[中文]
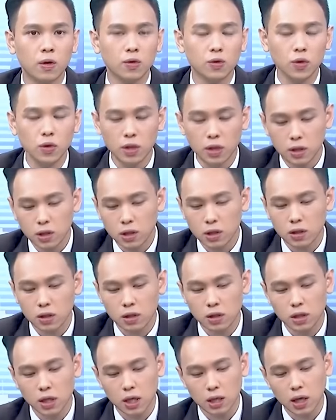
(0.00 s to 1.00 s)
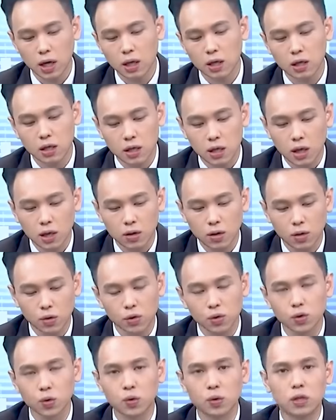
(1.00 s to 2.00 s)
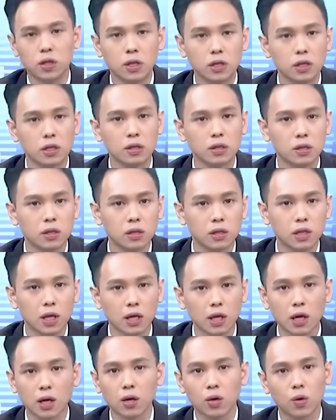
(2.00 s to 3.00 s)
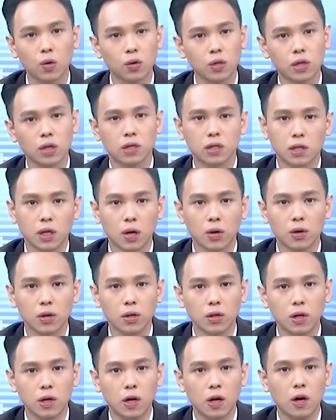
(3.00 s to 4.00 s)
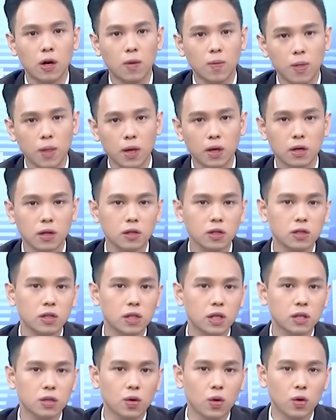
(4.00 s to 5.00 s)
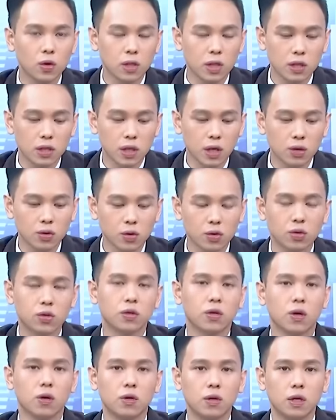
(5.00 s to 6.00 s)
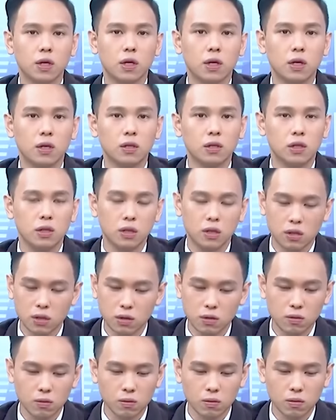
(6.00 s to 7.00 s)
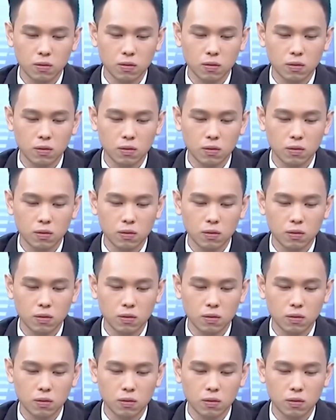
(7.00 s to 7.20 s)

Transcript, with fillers: 所以年限之下，它一样有属于年限之下它的扩散效应。那跟着这样扩散效应去走，其实。